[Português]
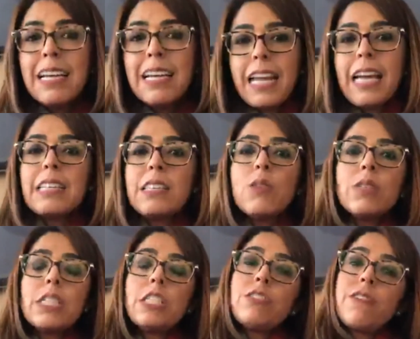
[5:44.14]
Né? Então,
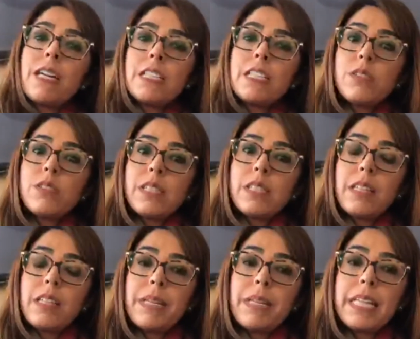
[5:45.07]
quando a gente fala de
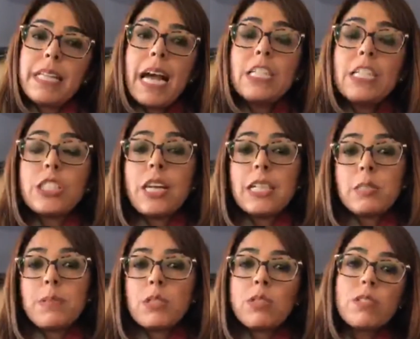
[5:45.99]
sustentabilidade,
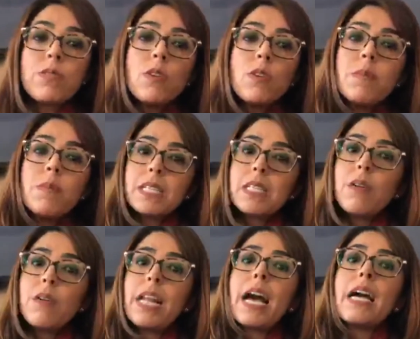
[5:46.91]
as pessoas vão começar
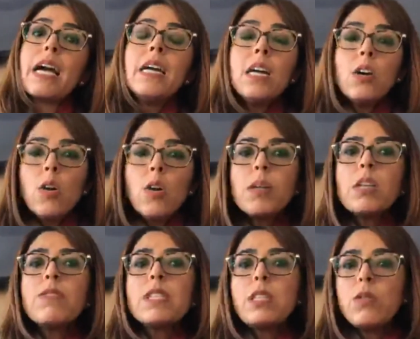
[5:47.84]
a olhar como
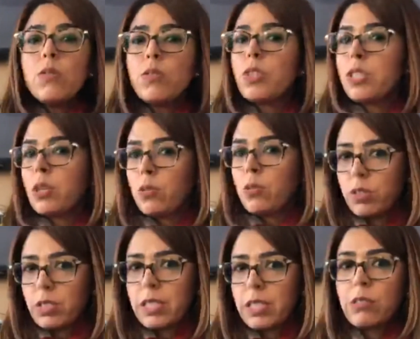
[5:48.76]
que você usa os
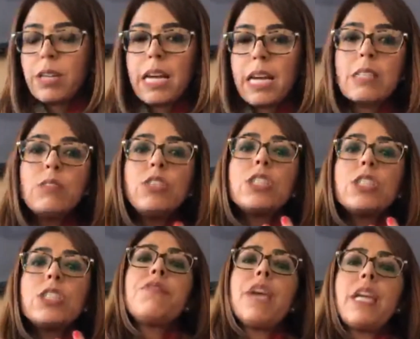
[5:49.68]
recursos naturais, de onde
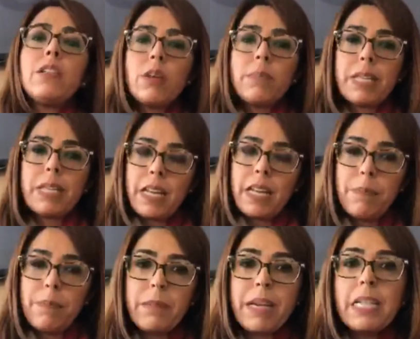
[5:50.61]
que vem a
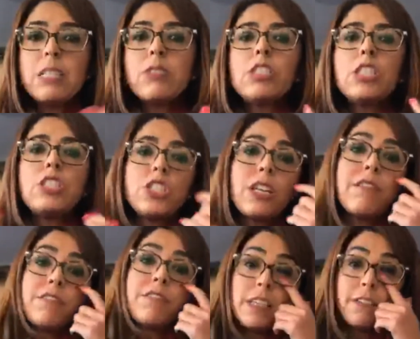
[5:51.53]
matéria-prima. Isso a gente já
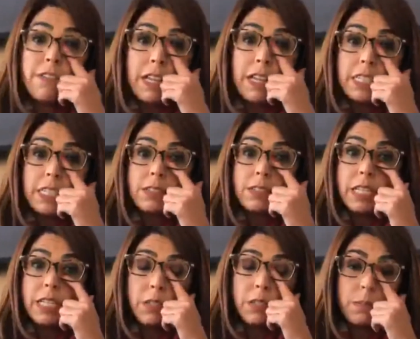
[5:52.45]
vinha falando
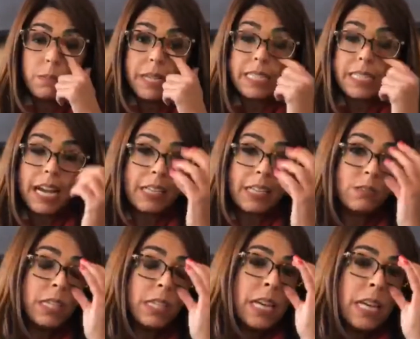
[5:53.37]
desde o ano
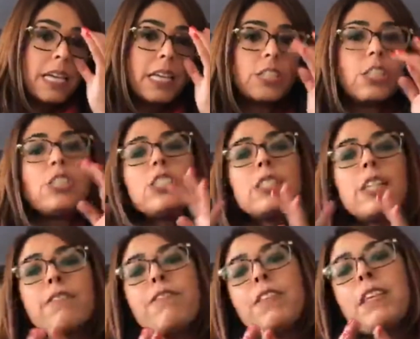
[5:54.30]
passado e a gente
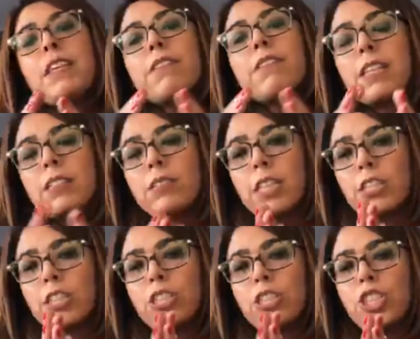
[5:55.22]
ainda vinha falando
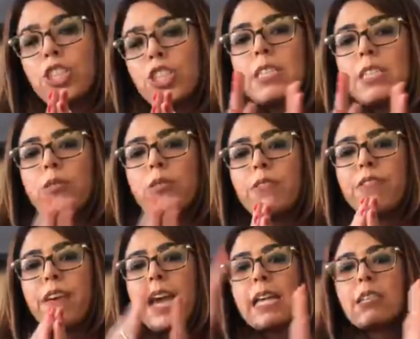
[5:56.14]
que a gente tinha esse
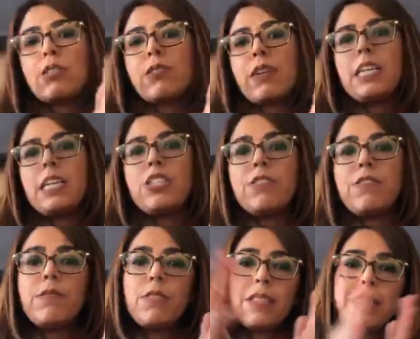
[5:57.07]
universo aí
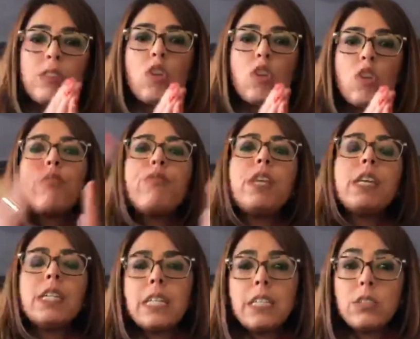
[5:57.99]
de
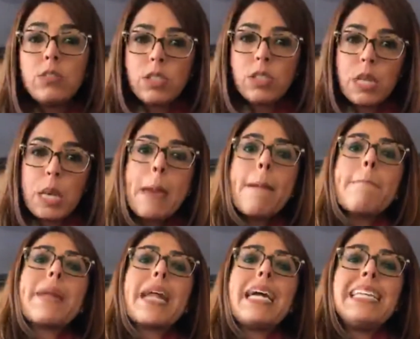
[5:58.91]
nove anos
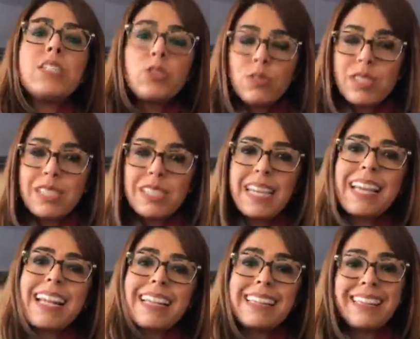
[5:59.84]
para isso
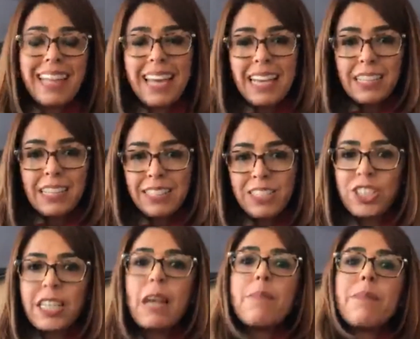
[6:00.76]
ser
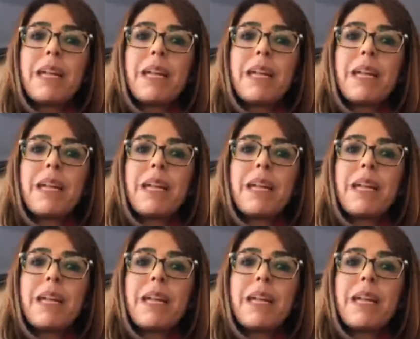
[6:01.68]
latente, né?